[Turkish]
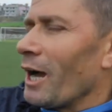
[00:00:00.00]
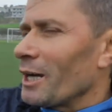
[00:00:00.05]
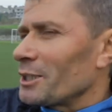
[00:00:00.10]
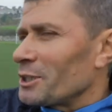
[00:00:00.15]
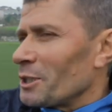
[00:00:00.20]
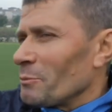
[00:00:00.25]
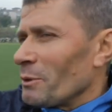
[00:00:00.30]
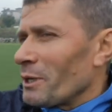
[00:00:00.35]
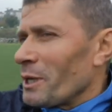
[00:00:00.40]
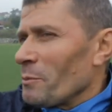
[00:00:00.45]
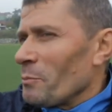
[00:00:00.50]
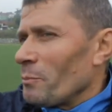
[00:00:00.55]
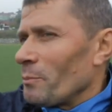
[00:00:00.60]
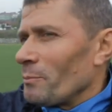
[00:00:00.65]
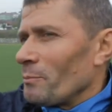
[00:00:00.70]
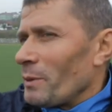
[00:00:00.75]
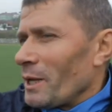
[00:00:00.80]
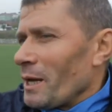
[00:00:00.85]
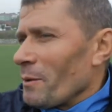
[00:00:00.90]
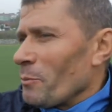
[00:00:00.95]
Akşamlar hep,
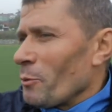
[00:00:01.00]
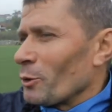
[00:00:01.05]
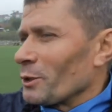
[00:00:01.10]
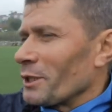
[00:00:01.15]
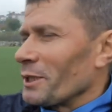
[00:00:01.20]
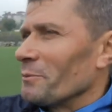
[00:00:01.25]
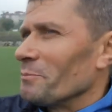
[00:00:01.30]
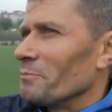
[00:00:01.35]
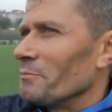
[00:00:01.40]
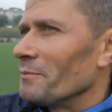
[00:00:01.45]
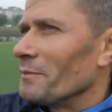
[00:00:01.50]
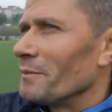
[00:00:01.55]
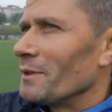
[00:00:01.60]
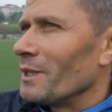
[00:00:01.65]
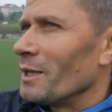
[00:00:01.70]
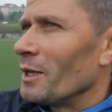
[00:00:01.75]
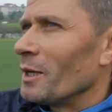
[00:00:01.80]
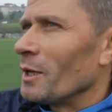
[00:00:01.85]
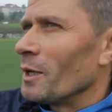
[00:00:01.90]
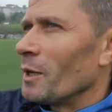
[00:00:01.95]
ben hep oradayım.
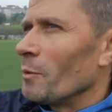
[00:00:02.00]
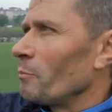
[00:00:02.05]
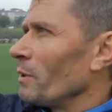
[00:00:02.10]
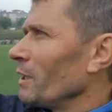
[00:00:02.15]
Tamam.